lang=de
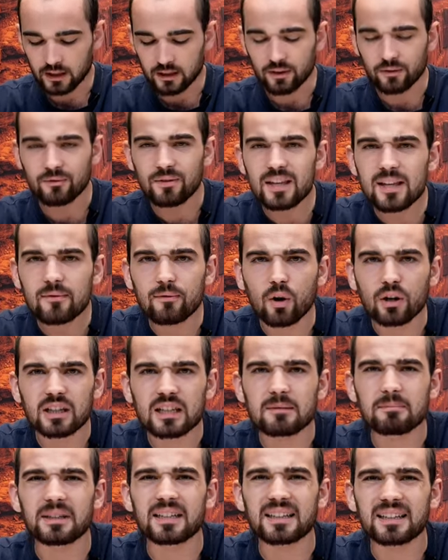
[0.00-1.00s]
Wie wollt ihr
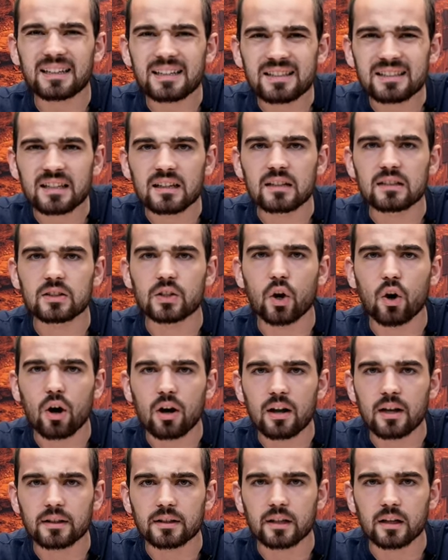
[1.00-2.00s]
dem Gericht der
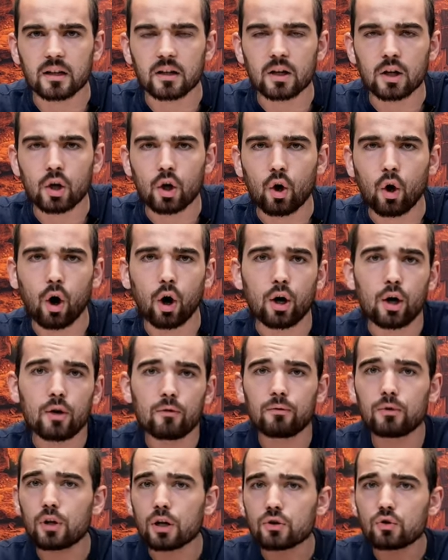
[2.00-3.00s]
Hölle entgehen? Oh,
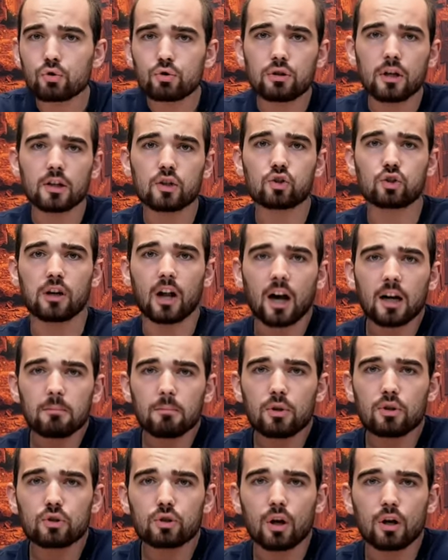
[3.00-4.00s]
wie kannst du sie als Schlangen
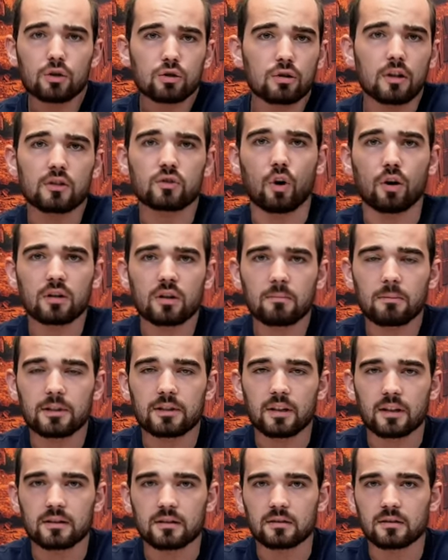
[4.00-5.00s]
bezeichnen, als Ottern
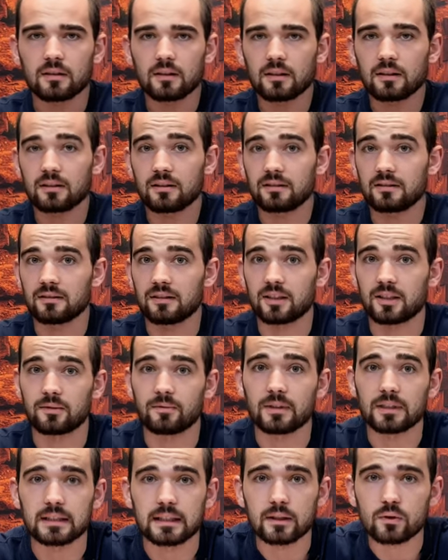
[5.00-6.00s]
bezeichnen? Das ist,
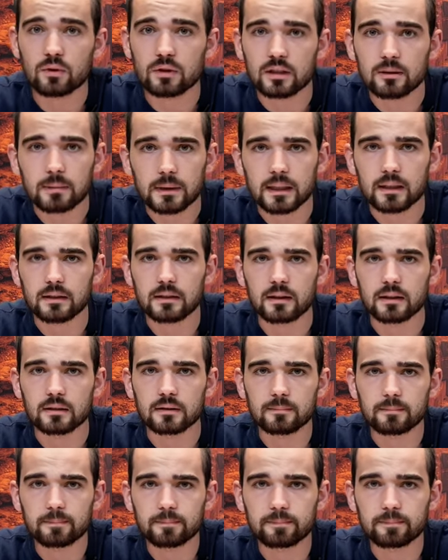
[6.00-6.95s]
was Jesus gepredigt hat.